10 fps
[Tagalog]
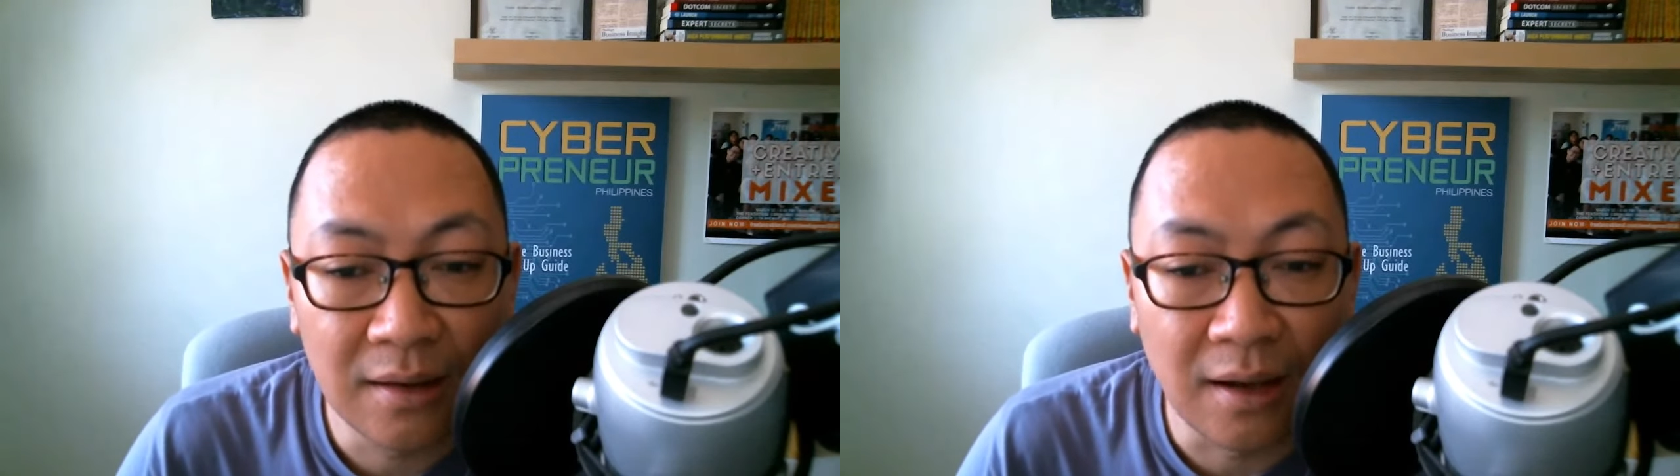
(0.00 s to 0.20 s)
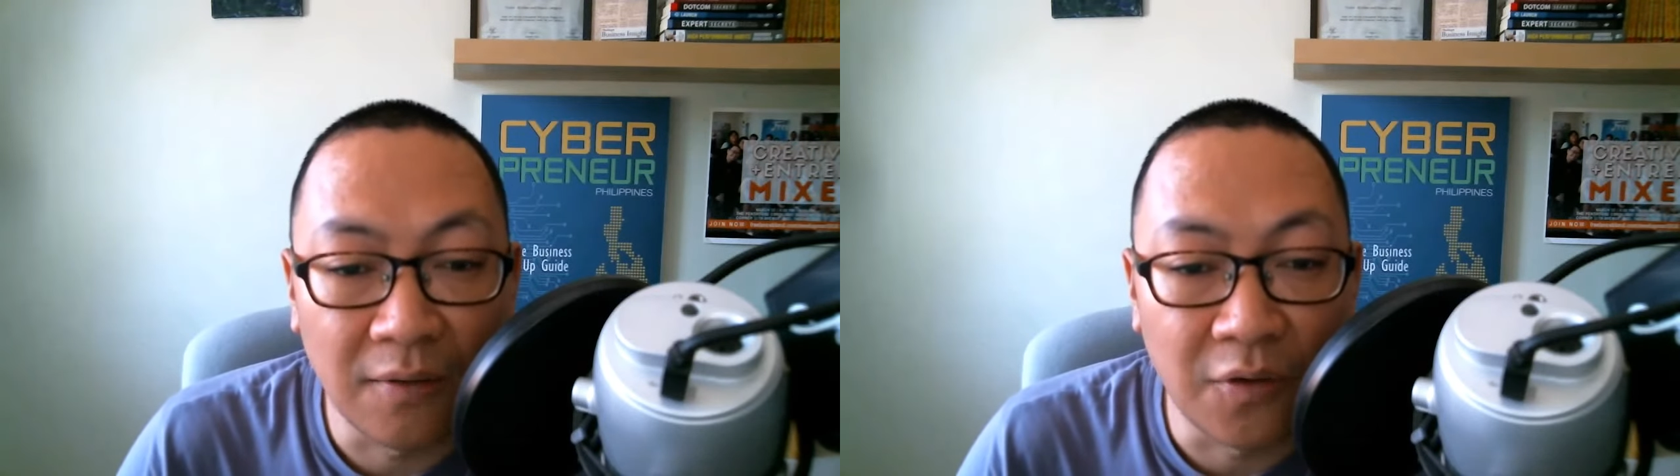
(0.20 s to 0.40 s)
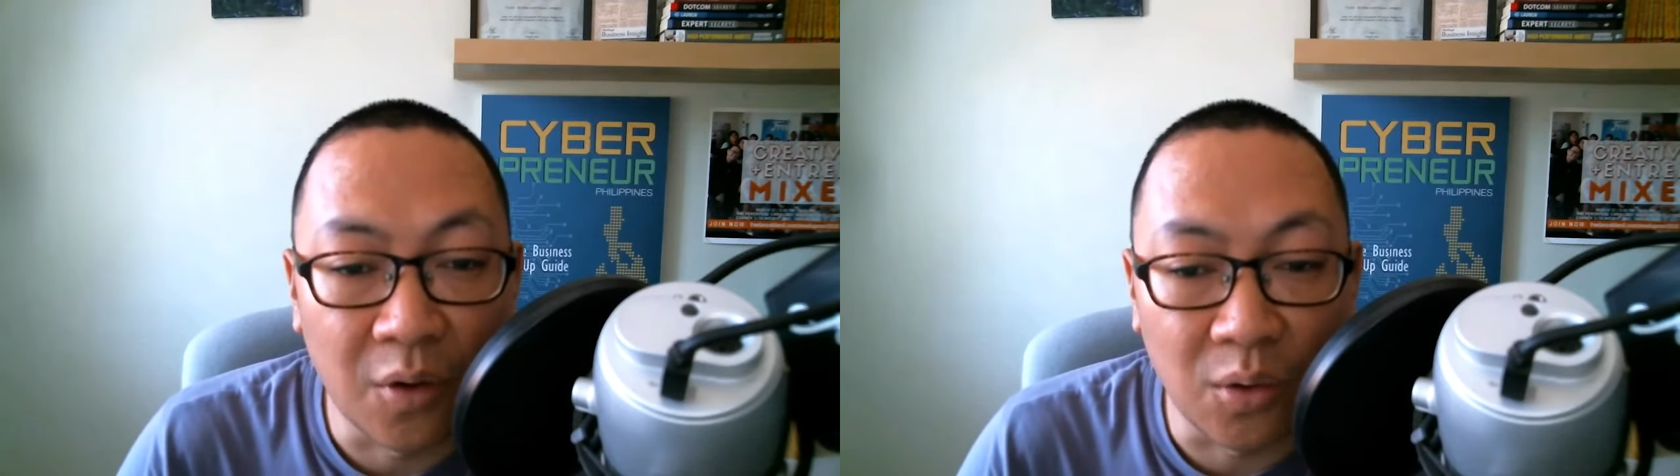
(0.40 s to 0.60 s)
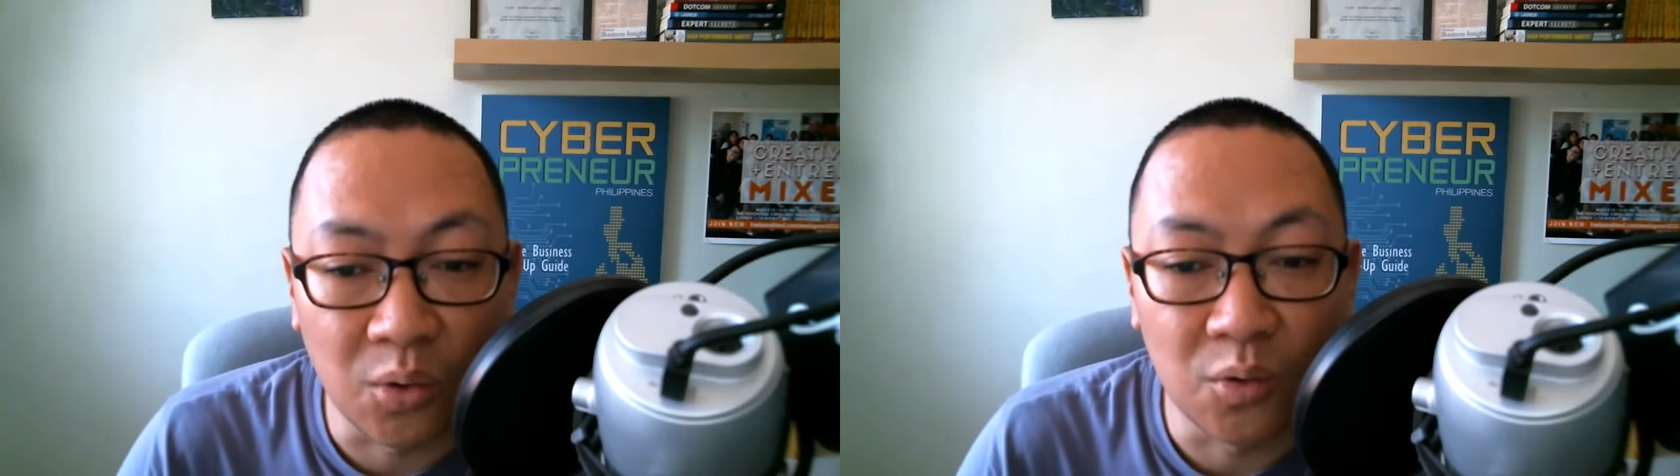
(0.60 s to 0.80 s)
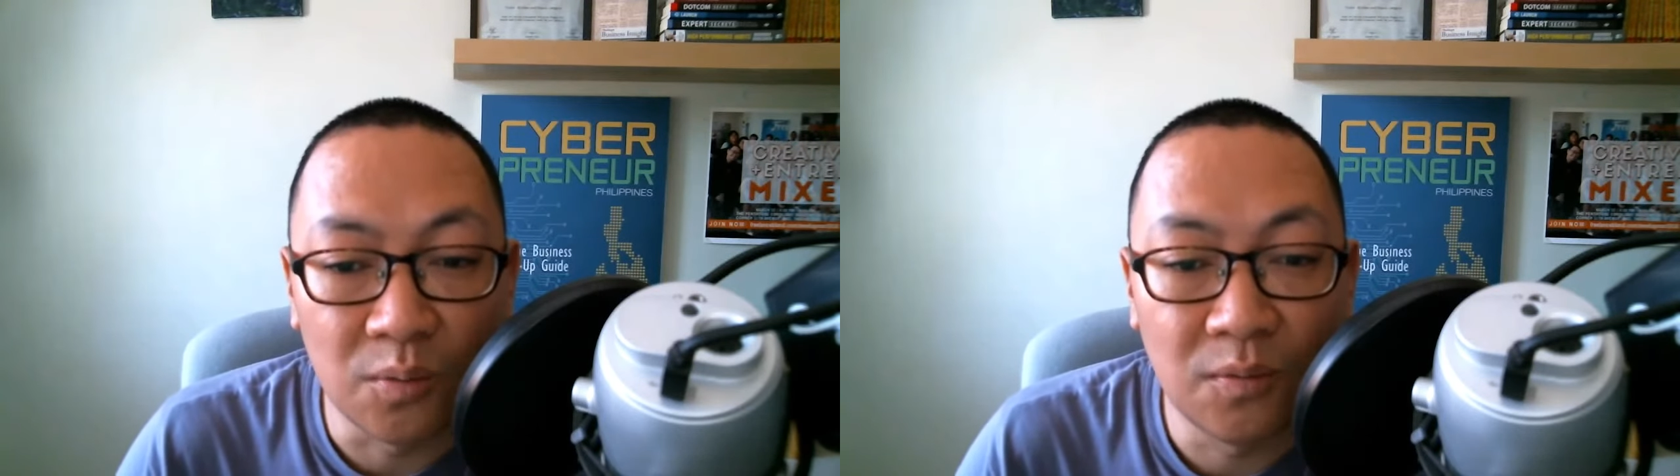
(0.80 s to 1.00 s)
a
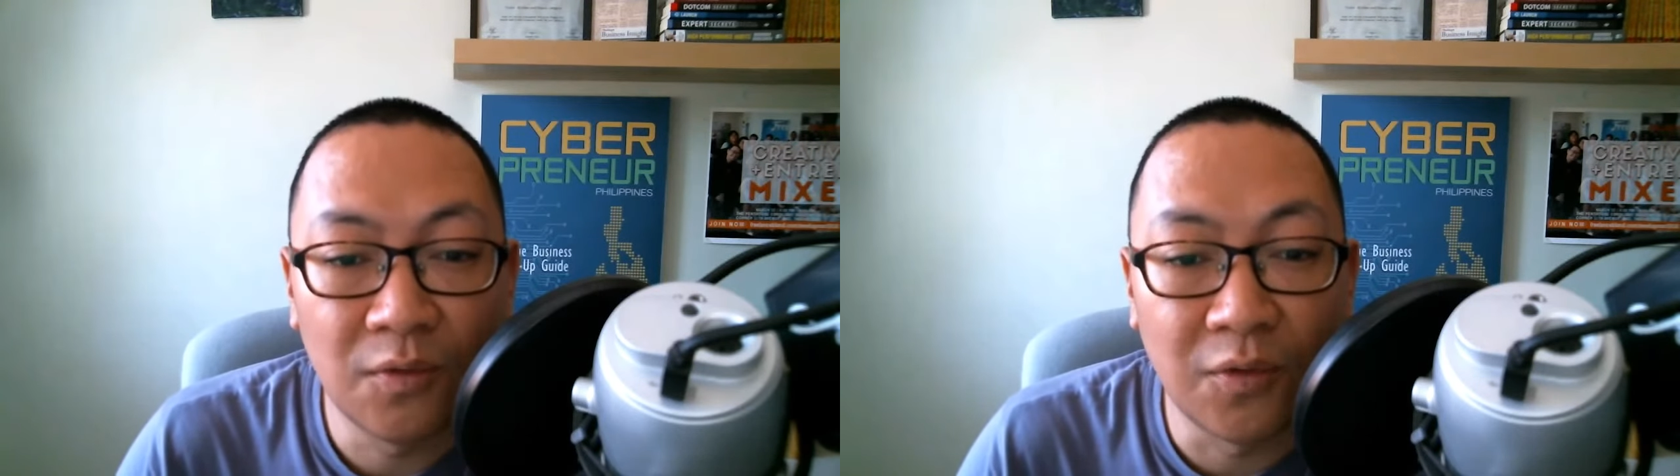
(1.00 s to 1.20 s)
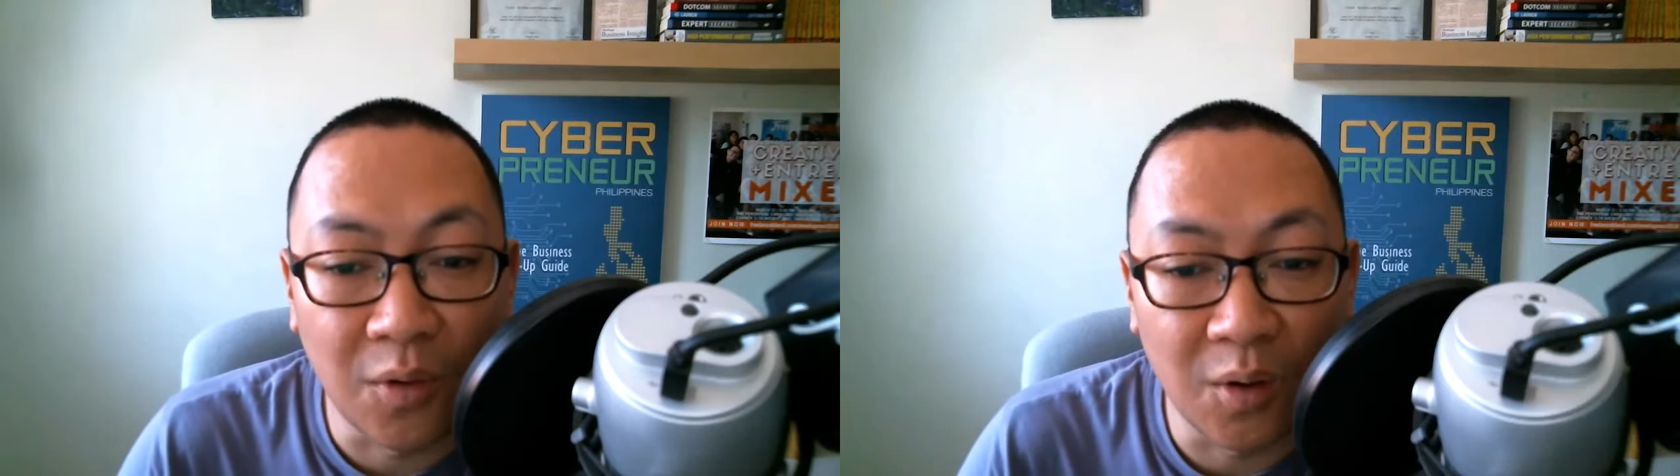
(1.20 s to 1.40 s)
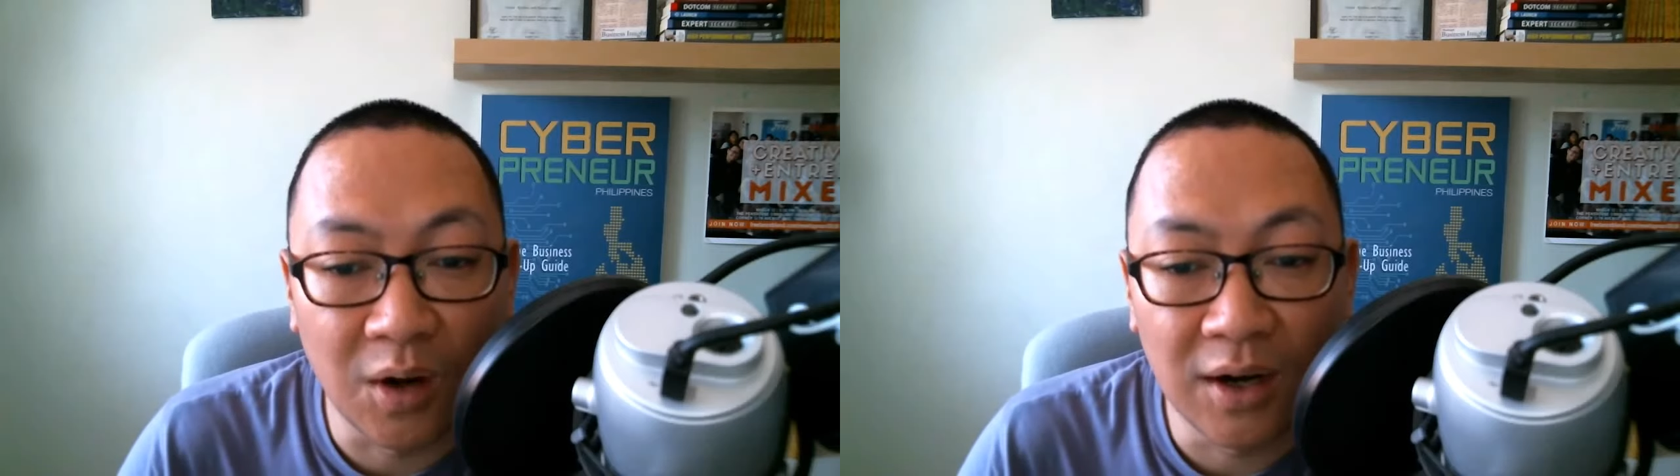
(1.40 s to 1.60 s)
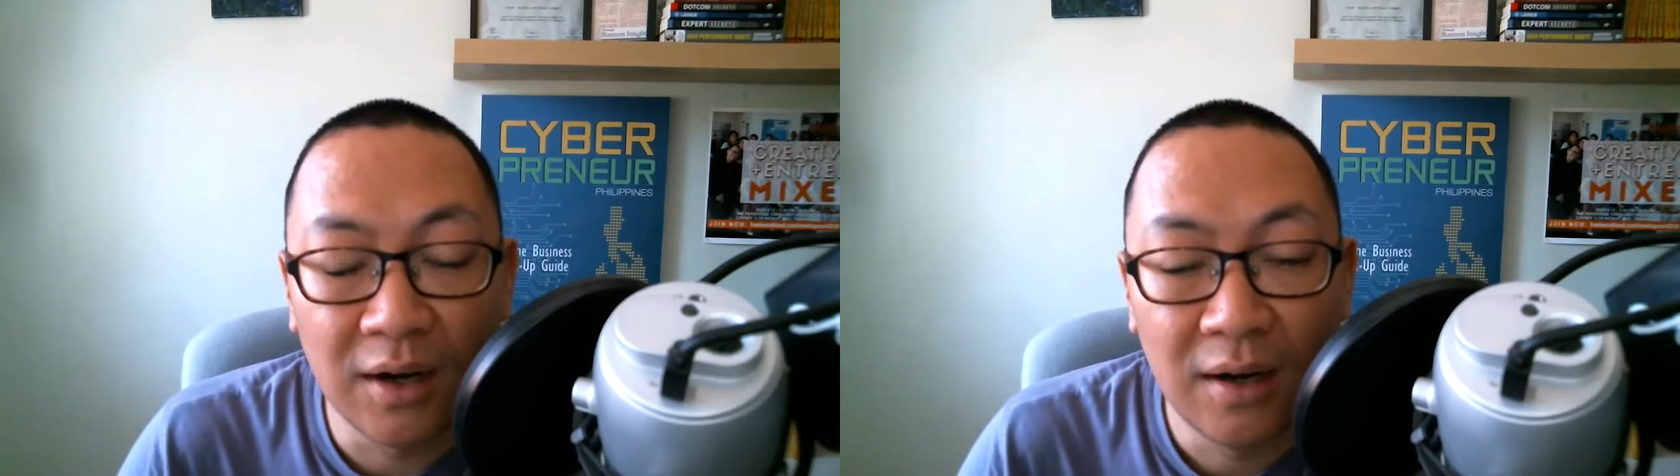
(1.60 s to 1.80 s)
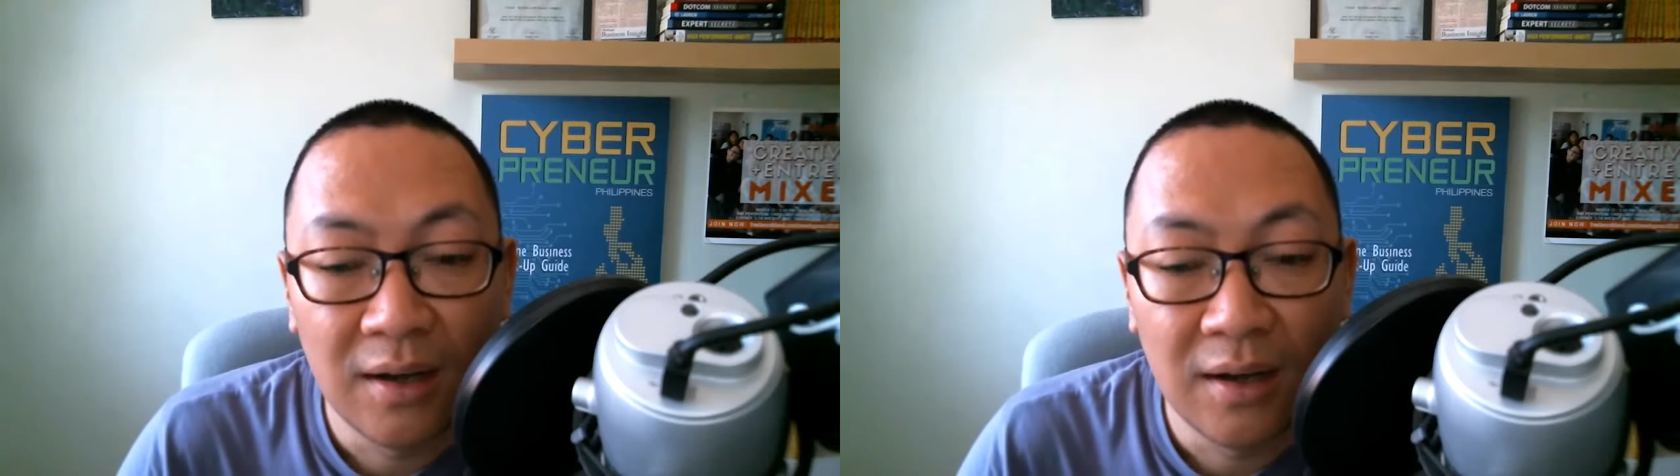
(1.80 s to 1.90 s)
forum for